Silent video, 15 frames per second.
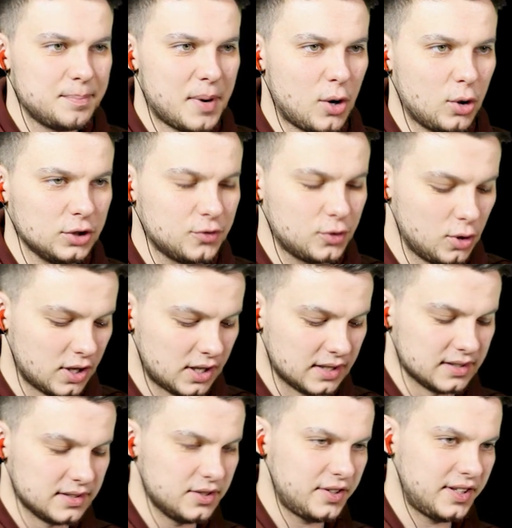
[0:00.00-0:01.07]
Поход в
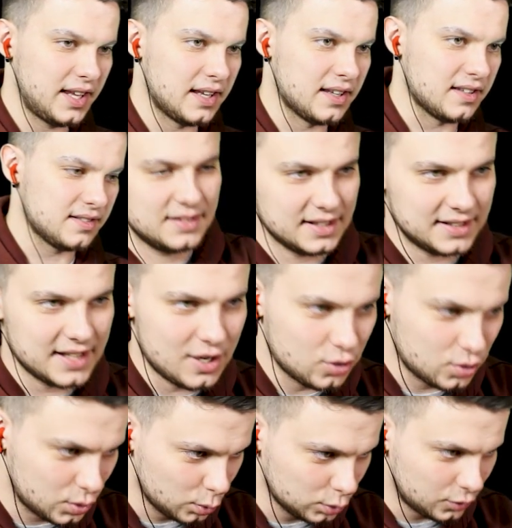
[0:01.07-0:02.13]
горы, окей.
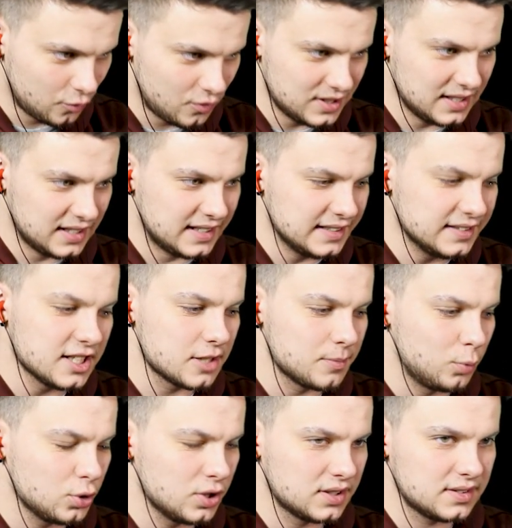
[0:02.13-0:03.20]
Надеюсь, тут в виде хилок
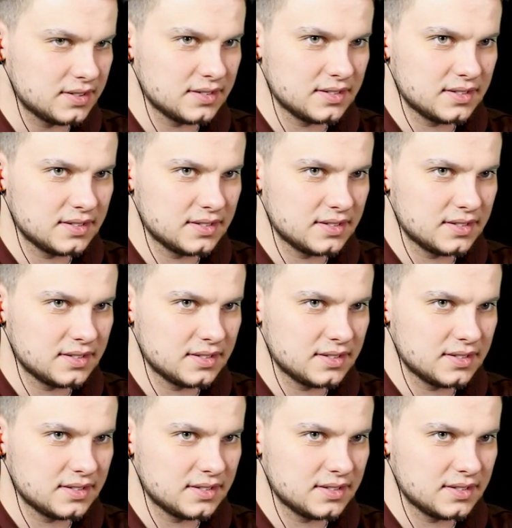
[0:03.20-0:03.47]
будет